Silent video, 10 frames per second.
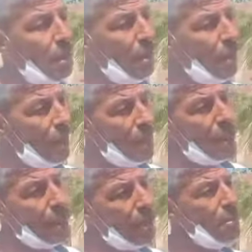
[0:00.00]

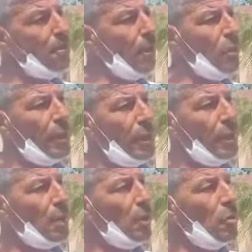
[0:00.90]
اي رقم 37
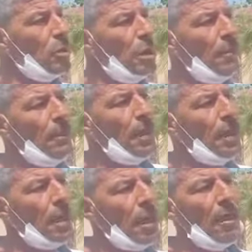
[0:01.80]
إيه، كي قلت لهم انا
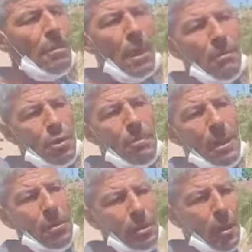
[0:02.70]
القائمه هاي مش
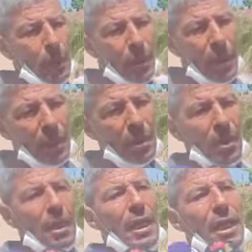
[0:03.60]
محطوطه وين راحت
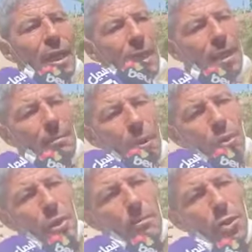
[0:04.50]
قال لك احنا
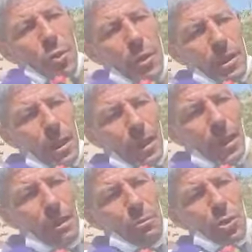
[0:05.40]
ماهوش المشكل
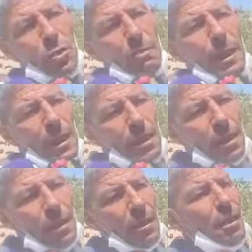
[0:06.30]
تاعنا راه مشكل
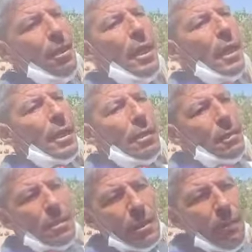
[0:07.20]
بلدي
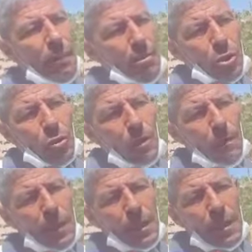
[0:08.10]
كيفاه مشكل
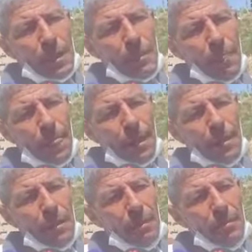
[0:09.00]
بلدي
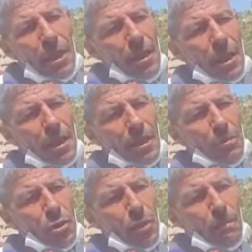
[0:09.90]
منين هذا
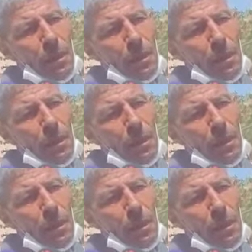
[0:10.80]
مشكل